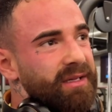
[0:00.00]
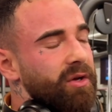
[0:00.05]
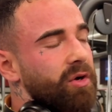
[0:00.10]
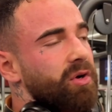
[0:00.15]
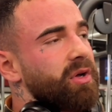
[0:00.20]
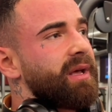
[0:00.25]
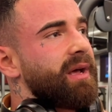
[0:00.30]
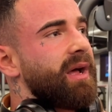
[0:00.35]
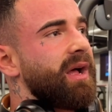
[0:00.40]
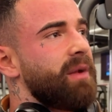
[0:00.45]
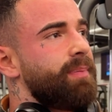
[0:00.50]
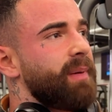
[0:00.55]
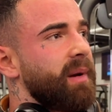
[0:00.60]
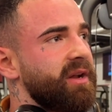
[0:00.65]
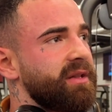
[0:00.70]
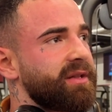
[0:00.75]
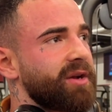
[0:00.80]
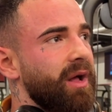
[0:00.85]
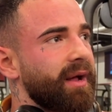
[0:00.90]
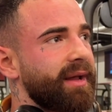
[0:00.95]
hoy,
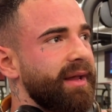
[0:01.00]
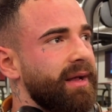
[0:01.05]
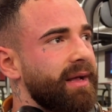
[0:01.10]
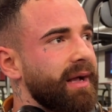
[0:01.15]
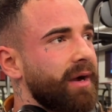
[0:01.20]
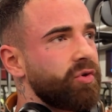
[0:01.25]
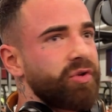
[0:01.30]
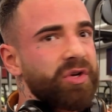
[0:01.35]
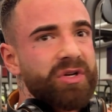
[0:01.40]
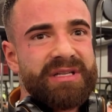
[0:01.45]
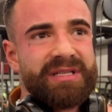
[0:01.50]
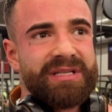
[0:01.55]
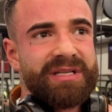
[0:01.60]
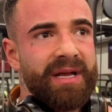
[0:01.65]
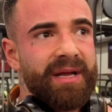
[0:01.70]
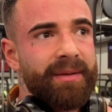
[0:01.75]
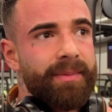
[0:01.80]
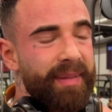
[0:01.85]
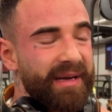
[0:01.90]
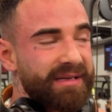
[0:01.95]
que aquí, ¿qué coño es?
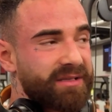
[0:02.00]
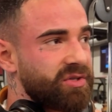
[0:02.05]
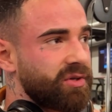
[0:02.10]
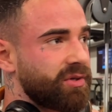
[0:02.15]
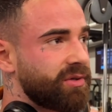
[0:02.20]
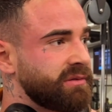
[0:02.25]
Pecho,